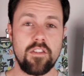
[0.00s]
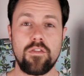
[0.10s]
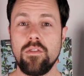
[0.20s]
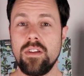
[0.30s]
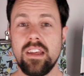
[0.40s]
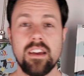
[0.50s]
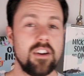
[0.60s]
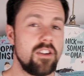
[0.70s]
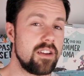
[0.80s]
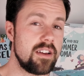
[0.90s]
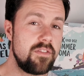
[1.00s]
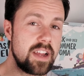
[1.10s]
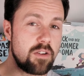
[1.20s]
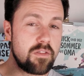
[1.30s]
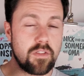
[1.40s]
für die
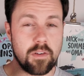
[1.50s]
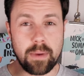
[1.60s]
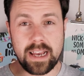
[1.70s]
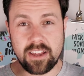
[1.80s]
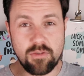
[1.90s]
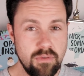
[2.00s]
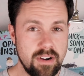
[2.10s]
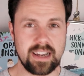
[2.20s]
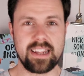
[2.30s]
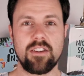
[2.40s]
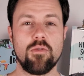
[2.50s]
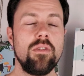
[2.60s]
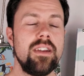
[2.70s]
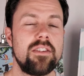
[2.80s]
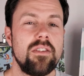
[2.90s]
Entwicklung bei Jugendlichen
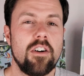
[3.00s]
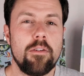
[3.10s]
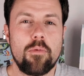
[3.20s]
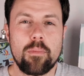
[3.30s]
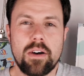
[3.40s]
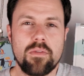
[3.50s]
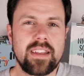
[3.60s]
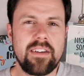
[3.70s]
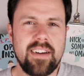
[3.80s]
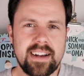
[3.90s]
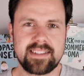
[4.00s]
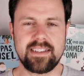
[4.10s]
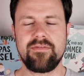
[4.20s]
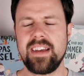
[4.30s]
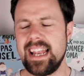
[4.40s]
und natürlich auch bei uns
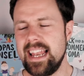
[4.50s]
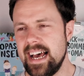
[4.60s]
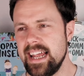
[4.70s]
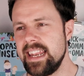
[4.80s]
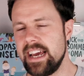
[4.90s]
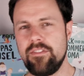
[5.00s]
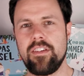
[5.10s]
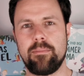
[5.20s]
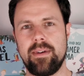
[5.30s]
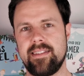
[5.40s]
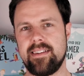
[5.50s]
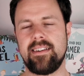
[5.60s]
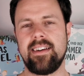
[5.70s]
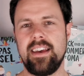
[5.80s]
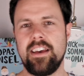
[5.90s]
Erwachsenen. Wir lernen einfach
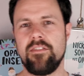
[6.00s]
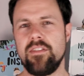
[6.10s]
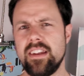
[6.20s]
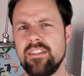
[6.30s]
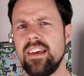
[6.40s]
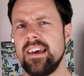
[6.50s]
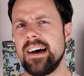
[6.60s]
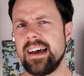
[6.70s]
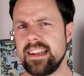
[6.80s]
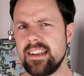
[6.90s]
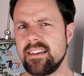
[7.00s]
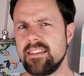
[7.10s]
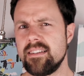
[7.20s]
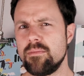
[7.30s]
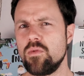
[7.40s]
besser, wenn
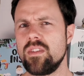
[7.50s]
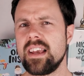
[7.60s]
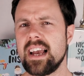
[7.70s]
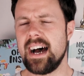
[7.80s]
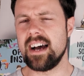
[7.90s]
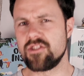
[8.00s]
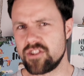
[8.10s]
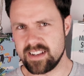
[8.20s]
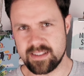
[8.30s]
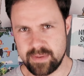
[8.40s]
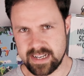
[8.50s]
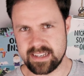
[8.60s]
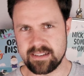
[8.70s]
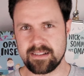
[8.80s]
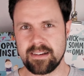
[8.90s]
einige musikalische
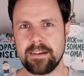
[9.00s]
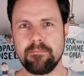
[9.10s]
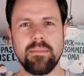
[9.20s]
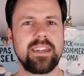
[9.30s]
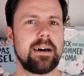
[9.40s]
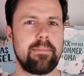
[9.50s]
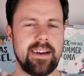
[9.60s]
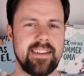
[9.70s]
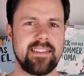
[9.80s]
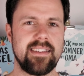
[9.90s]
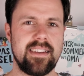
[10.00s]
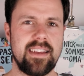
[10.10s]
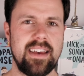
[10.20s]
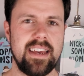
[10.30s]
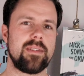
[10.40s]
Aspekte mit dabei sind.
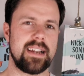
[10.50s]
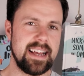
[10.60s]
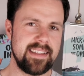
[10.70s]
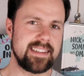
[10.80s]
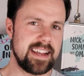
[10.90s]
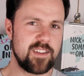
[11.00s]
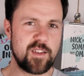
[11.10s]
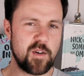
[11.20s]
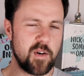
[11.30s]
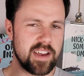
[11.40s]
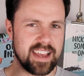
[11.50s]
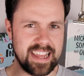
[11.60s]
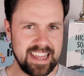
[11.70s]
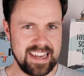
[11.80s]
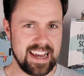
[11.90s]
Lasst also eure
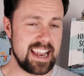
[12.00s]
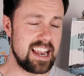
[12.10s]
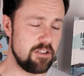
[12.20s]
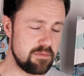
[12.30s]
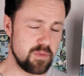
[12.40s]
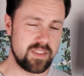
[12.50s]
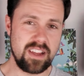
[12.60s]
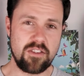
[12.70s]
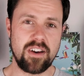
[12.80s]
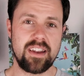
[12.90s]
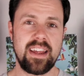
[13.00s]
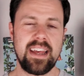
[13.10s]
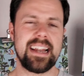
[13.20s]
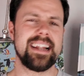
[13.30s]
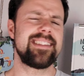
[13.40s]
Kinder laut Musik hören,
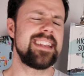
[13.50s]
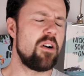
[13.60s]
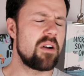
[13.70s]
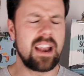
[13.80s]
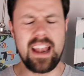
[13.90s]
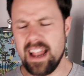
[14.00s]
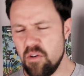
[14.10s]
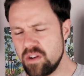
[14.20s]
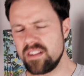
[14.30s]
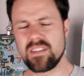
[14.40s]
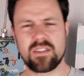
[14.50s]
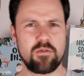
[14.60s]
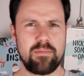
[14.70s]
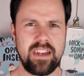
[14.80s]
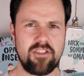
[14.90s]
lasst sie auch laut
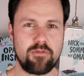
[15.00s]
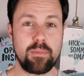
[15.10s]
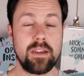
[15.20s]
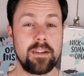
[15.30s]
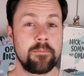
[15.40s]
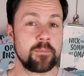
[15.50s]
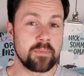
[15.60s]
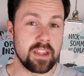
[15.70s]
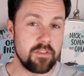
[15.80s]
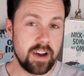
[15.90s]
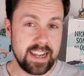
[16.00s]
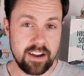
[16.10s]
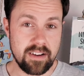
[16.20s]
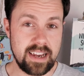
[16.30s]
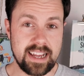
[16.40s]
Instrumente spielen, vor allen Dingen
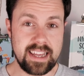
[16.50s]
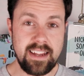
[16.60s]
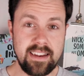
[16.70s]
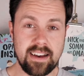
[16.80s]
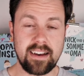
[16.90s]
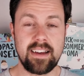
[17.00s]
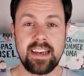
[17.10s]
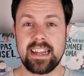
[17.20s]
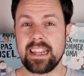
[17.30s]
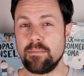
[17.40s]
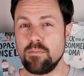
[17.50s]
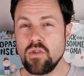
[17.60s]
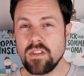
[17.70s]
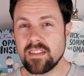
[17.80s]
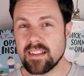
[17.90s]
auch in der Kita. Ihr
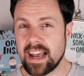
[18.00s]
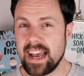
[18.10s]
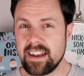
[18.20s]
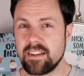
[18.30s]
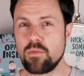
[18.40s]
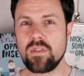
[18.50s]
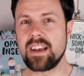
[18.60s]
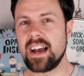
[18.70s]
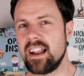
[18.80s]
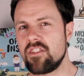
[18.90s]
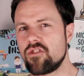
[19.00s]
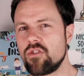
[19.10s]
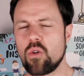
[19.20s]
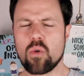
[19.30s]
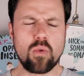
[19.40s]
müsst keine musikalische
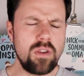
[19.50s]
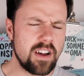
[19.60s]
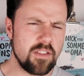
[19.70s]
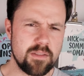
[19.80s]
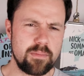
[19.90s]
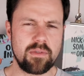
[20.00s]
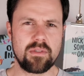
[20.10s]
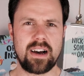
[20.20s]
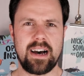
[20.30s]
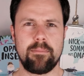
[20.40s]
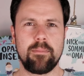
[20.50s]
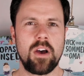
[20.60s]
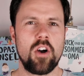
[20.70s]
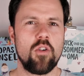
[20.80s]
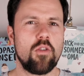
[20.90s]
Grundausbildung haben,
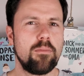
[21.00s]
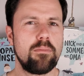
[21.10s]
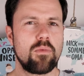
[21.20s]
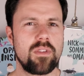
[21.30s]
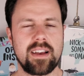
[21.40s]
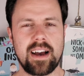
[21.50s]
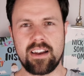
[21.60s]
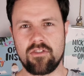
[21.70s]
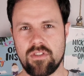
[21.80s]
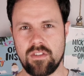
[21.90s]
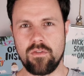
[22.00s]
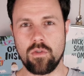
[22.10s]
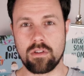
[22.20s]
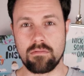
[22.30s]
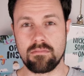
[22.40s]
um musikalisch zu
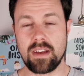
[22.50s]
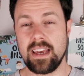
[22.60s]
wirken.